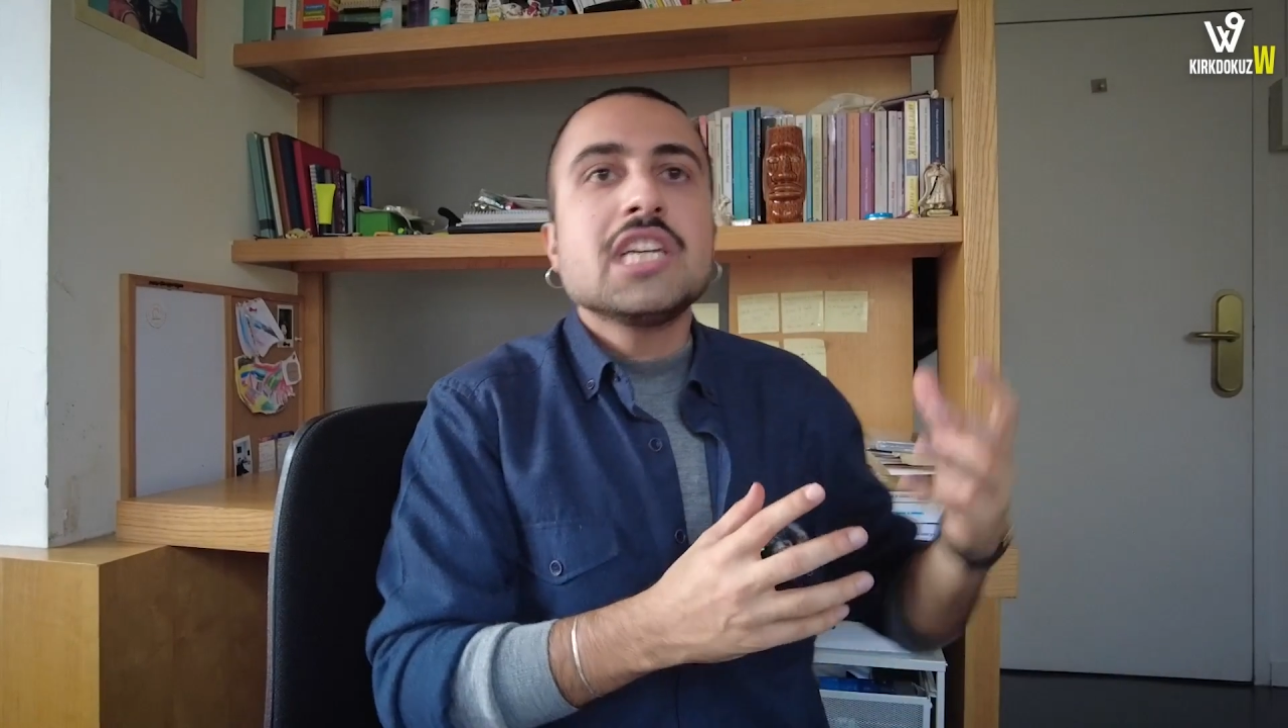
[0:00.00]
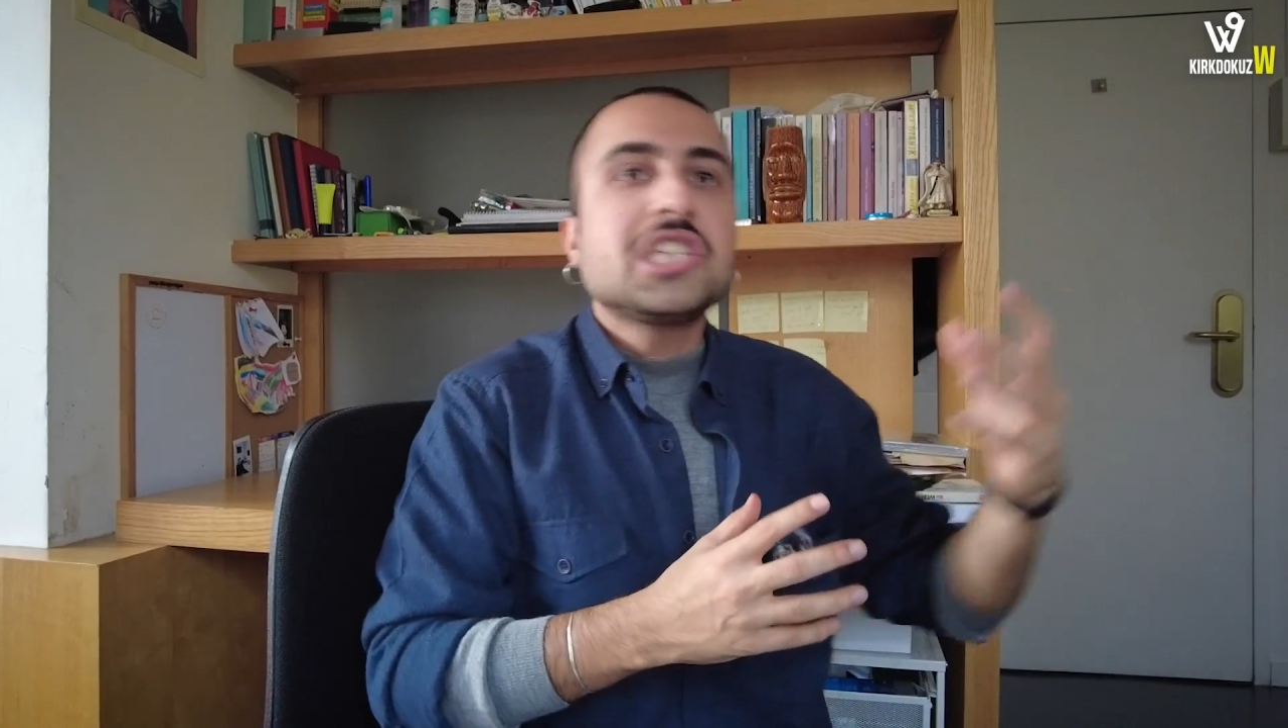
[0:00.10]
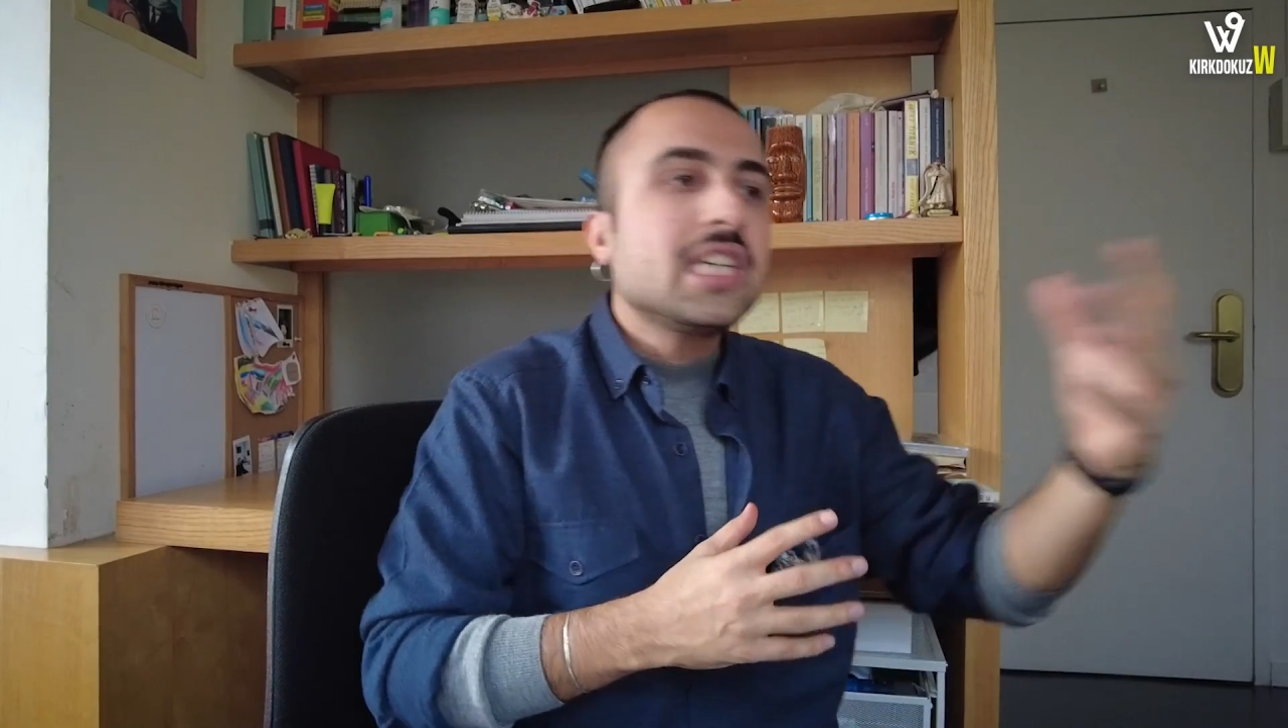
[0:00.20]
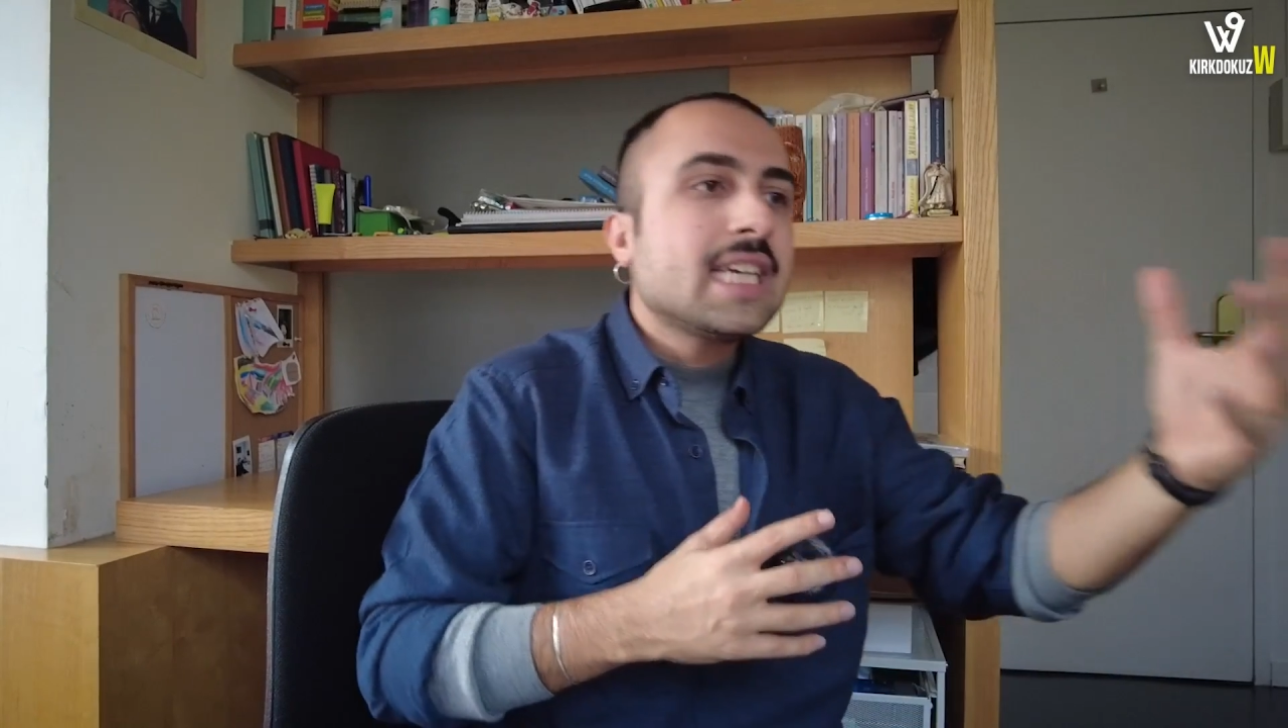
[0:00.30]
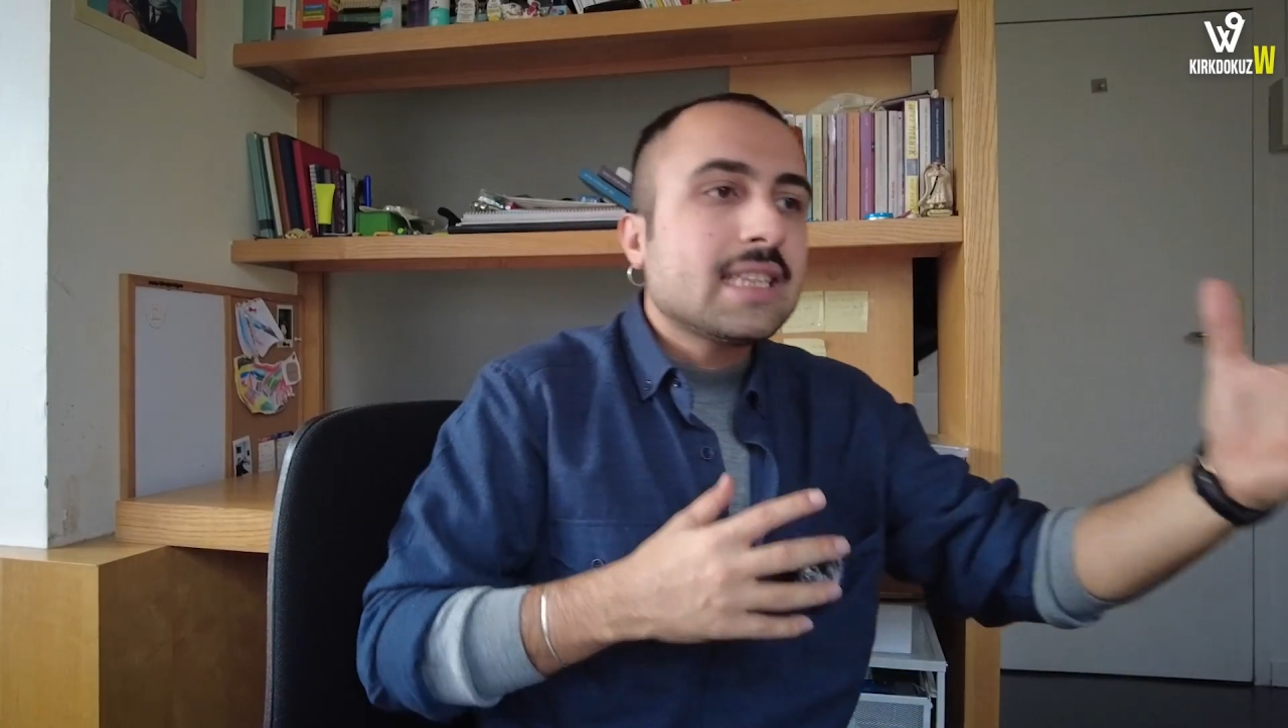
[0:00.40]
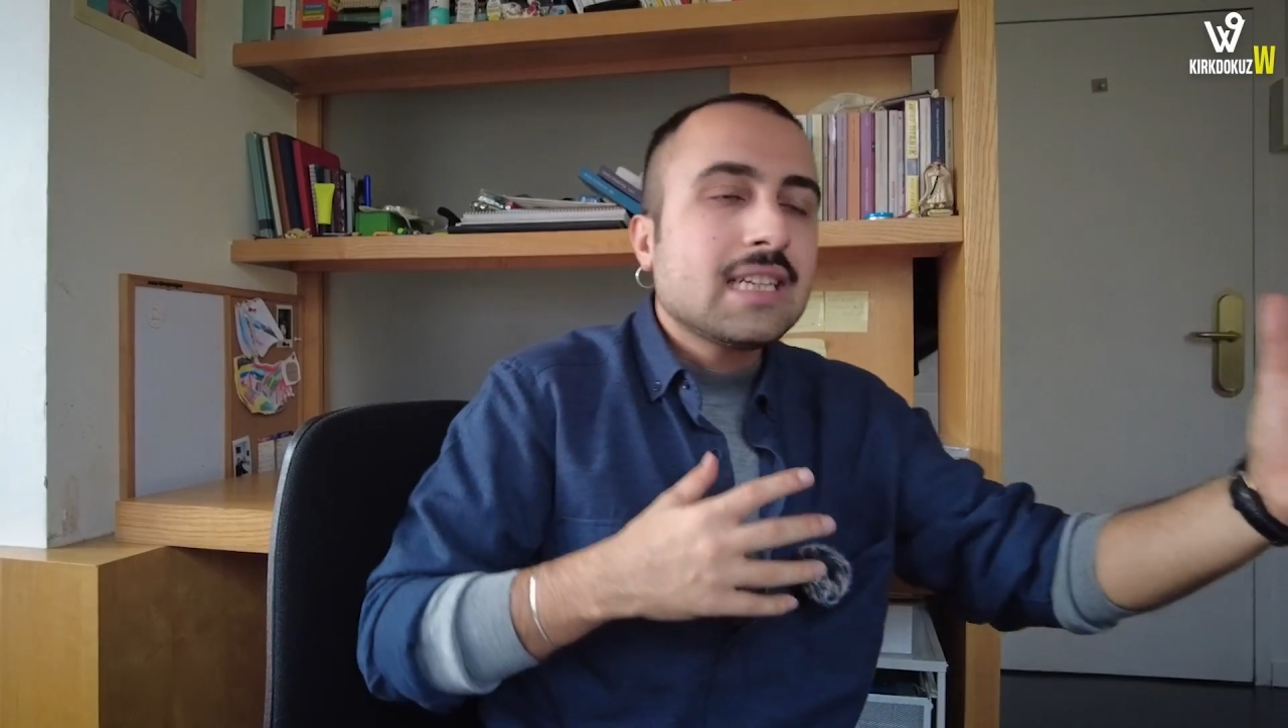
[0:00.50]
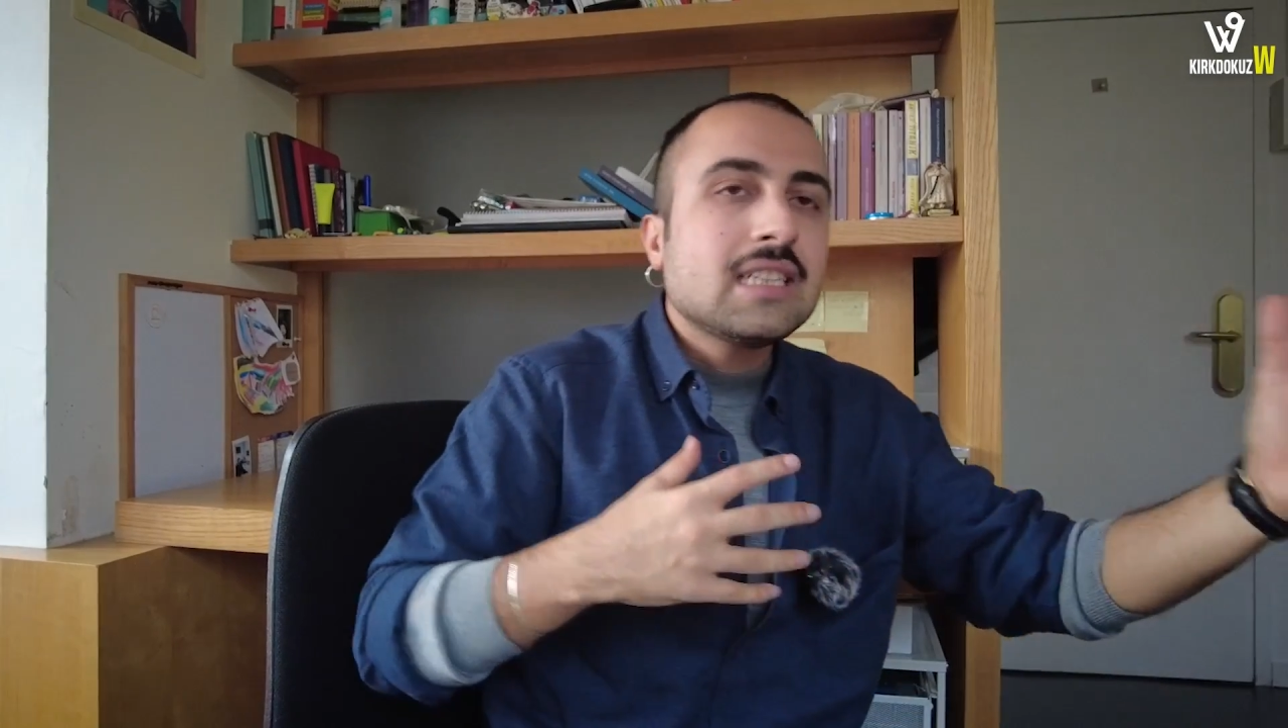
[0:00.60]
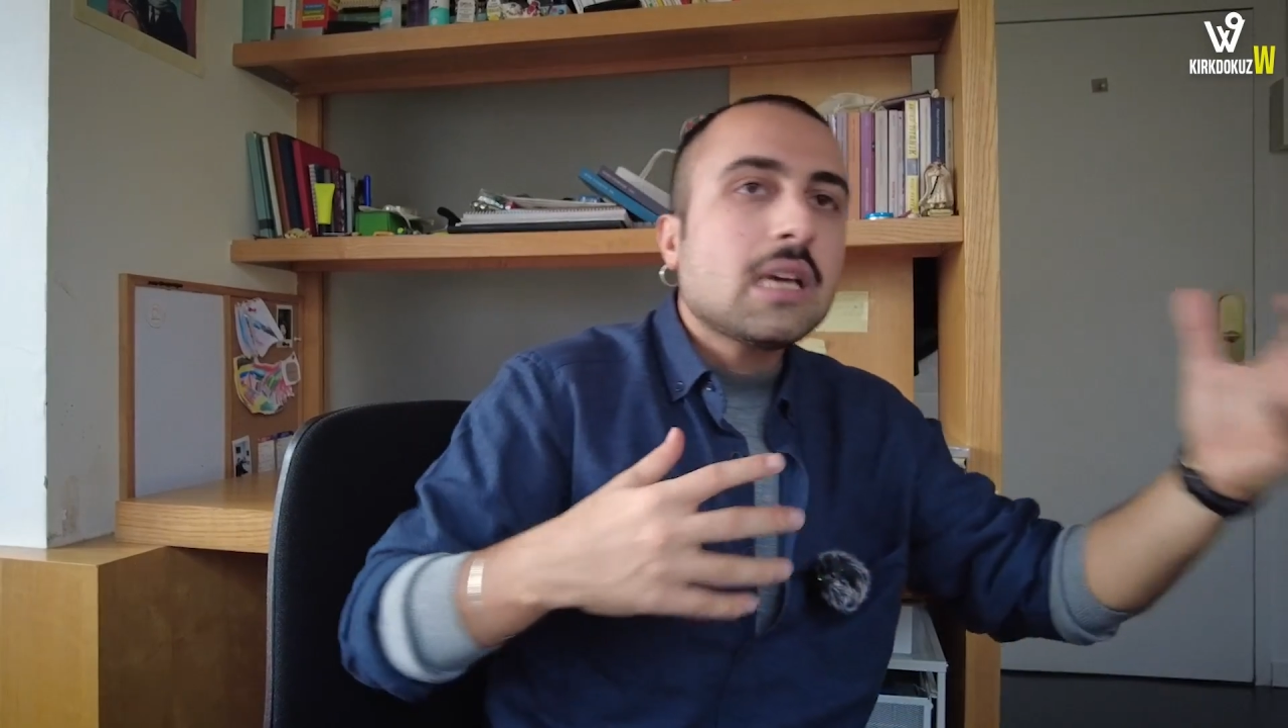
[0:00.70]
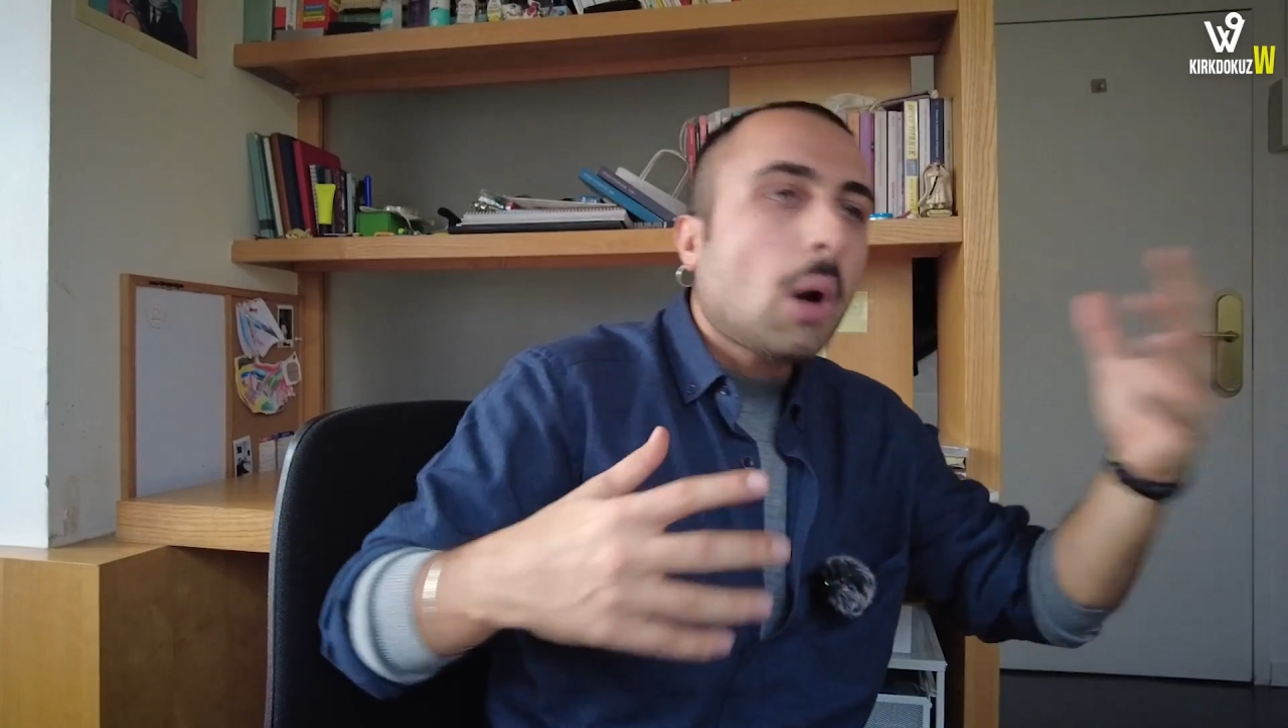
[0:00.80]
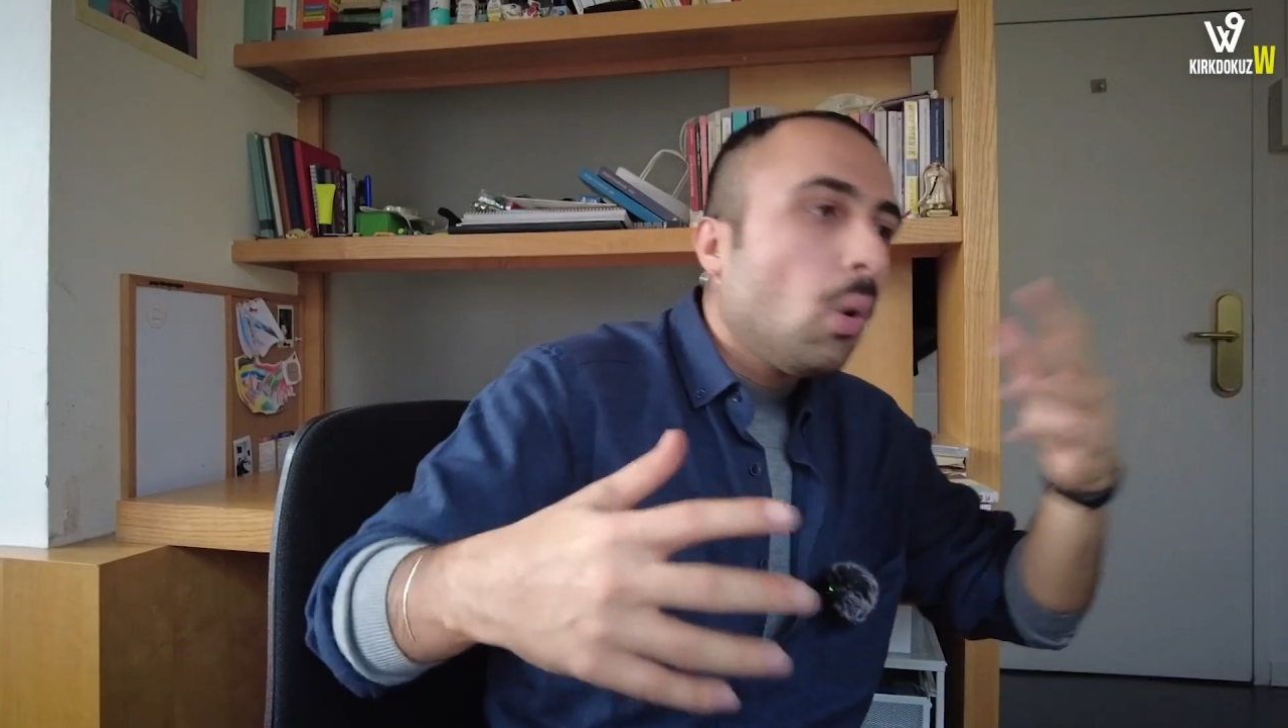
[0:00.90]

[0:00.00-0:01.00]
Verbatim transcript: şirketlerin